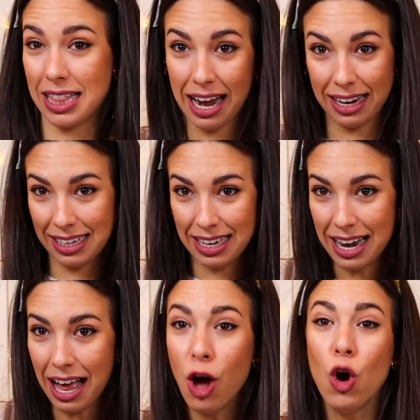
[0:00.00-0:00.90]
y
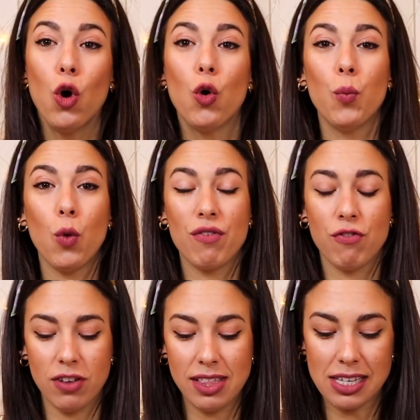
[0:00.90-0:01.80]
tranquila, un buen
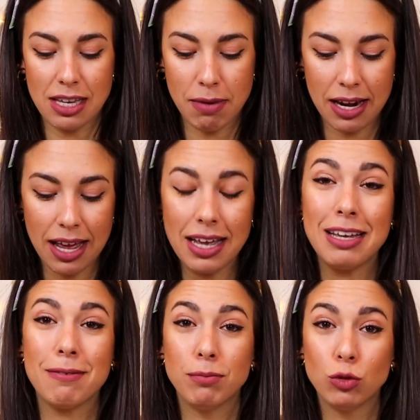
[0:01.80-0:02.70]
fin de semana
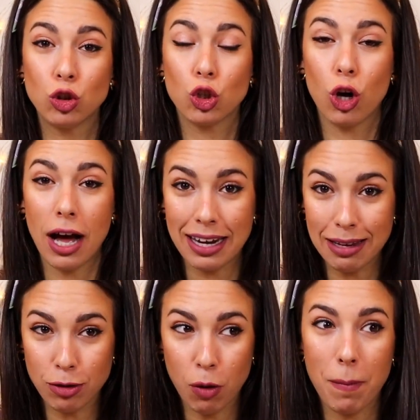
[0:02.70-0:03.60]
y mucho
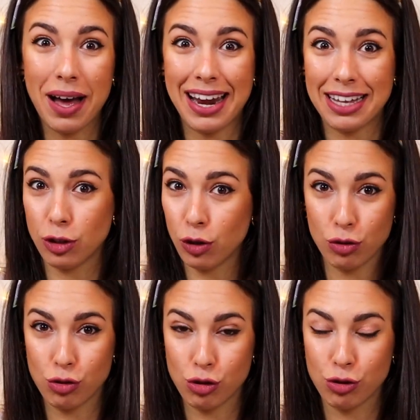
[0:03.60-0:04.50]
ánimo para
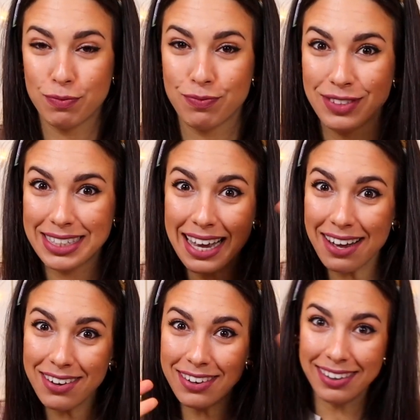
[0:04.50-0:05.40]
todos.
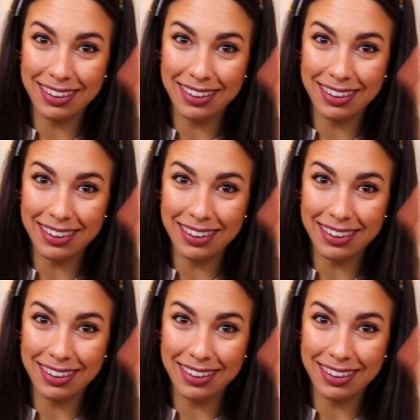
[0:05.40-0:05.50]
¡Chao!